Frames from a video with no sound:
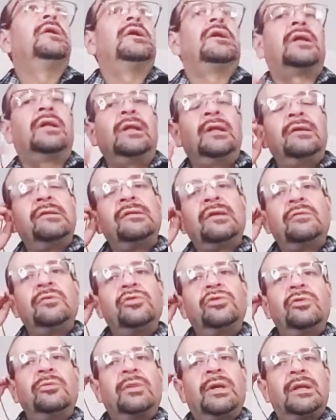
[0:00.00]
que necesitamos
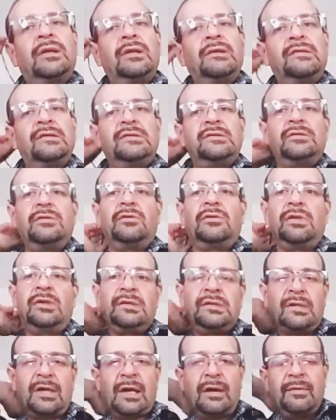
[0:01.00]
tomar
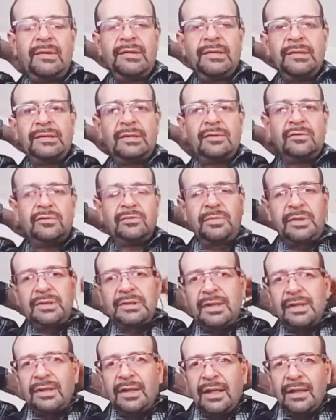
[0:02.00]
decisiones. A veces se nos
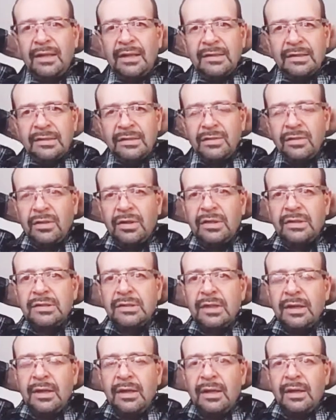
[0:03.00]
presentan decisiones
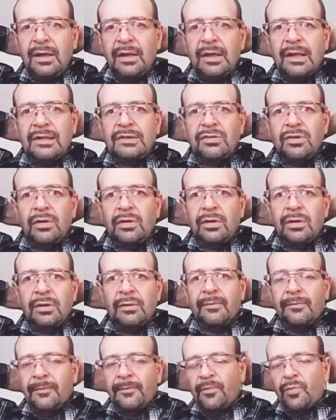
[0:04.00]
que son
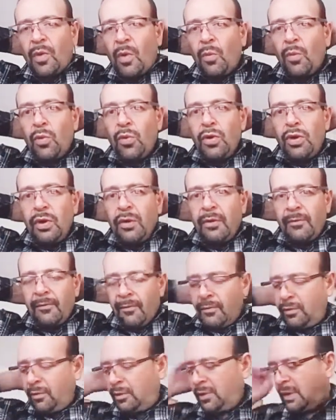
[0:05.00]
muy,
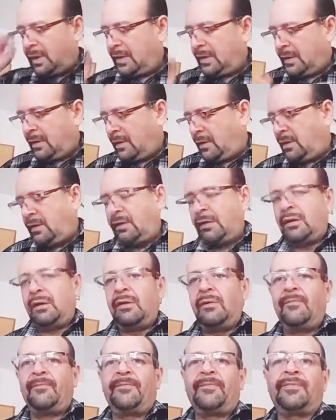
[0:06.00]
muy, eh, eh,
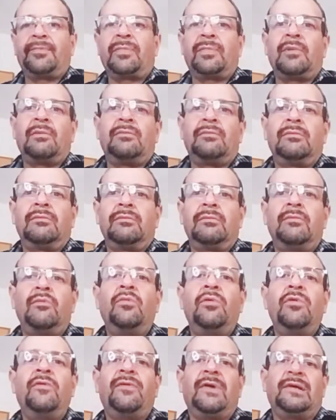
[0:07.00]

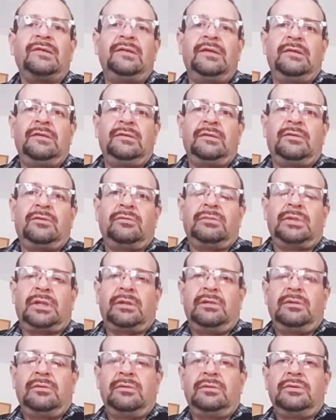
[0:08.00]
muy fáciles de tomar.
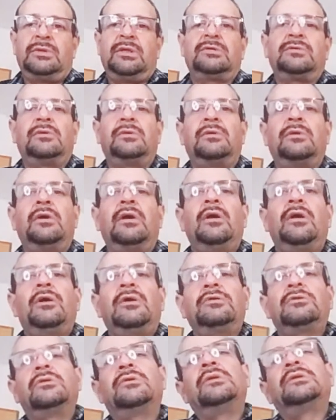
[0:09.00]
O sea, son,
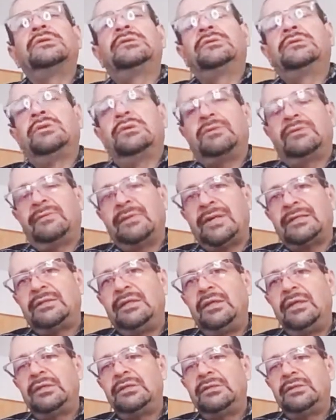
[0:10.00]
son decisiones
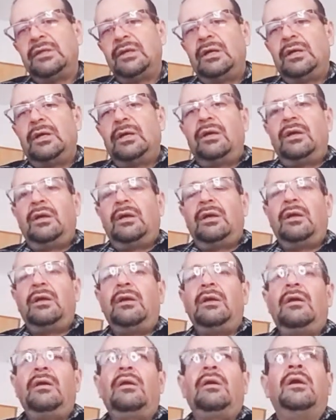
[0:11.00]
fáciles.
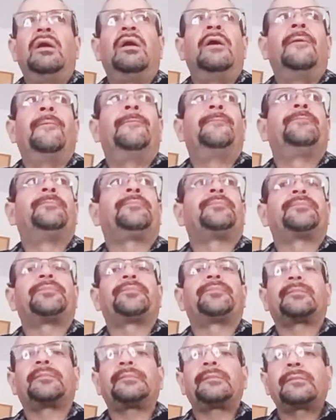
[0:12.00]
Eh,
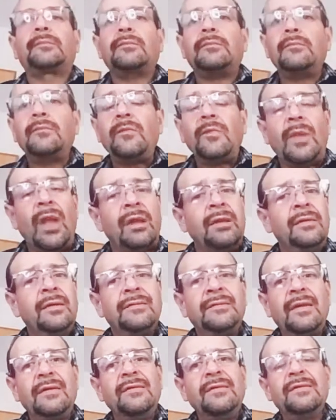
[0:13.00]
y
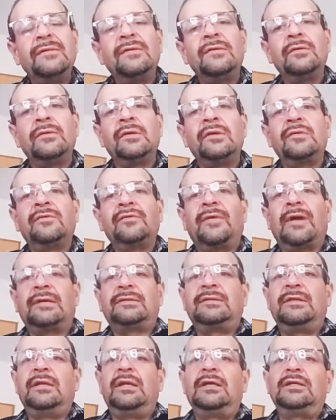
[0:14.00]
estas decisiones
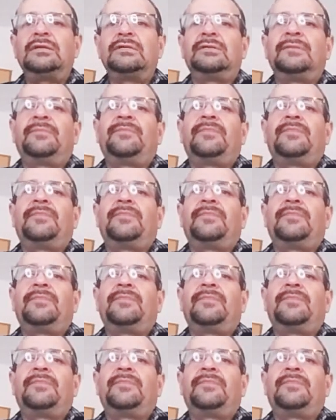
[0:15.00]
fáciles,